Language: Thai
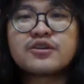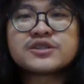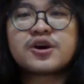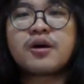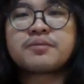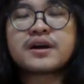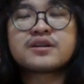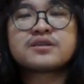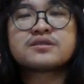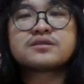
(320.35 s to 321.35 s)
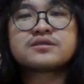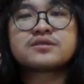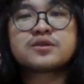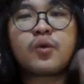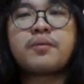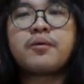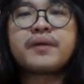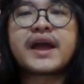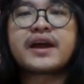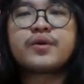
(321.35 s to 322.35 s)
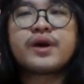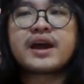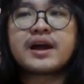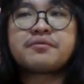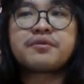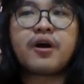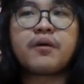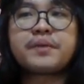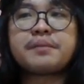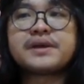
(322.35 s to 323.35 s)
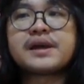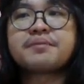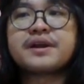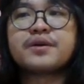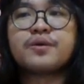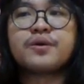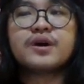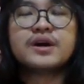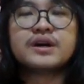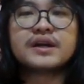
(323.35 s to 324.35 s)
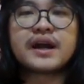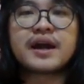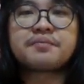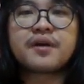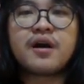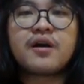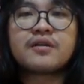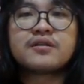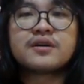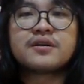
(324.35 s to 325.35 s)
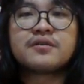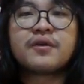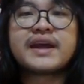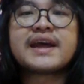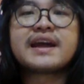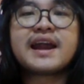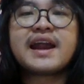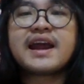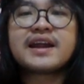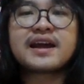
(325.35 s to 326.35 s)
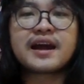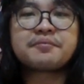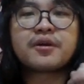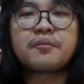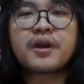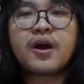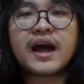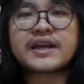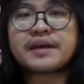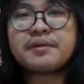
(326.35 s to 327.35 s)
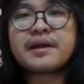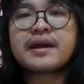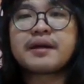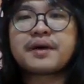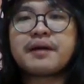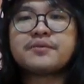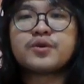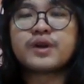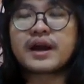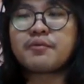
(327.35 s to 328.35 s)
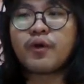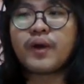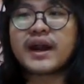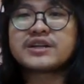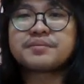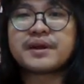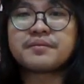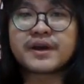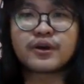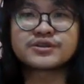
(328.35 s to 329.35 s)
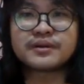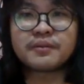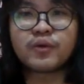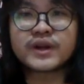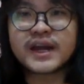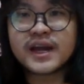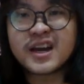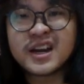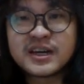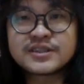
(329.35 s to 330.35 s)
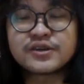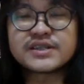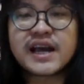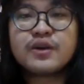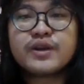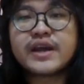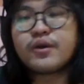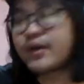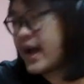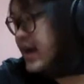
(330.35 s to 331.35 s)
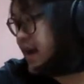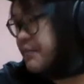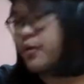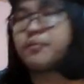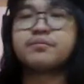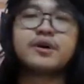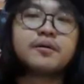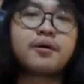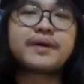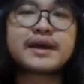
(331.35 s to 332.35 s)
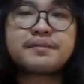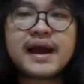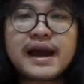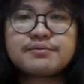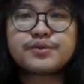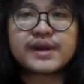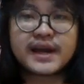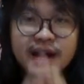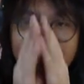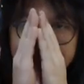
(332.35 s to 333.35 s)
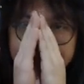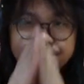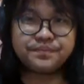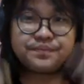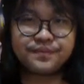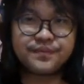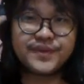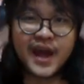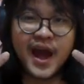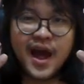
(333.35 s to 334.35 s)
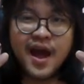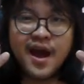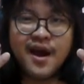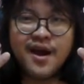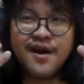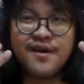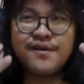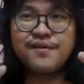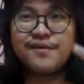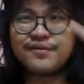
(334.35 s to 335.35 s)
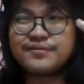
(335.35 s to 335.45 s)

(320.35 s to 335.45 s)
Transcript: ทดสอบทั้งตัวผมเองด้วยนะครับลองเปรียบเทียบกันดูนะครับก็วันนี้เล่นๆนะครับลองมาลองอัดคลิปเล่นๆขำๆดูนะครับหวังว่าน่าจะเป็นประโยชน์สำหรับคนที่สนใจรุ่นนี้อยู่แล้วกันนะครับผมพบกันคลิปหน้าครับสวัสดีครับ yeah!